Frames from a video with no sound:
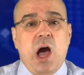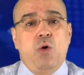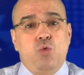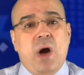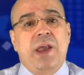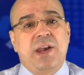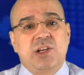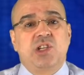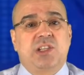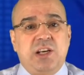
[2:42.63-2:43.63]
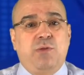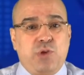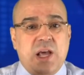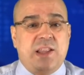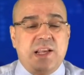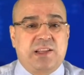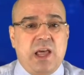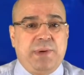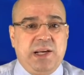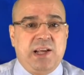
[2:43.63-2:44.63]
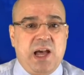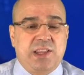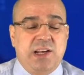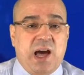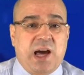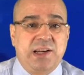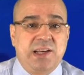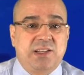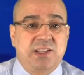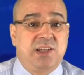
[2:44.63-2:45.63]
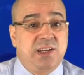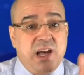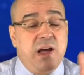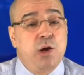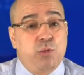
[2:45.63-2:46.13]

أو الناشطين في هذا التابعين لهذه الأقليات الدينية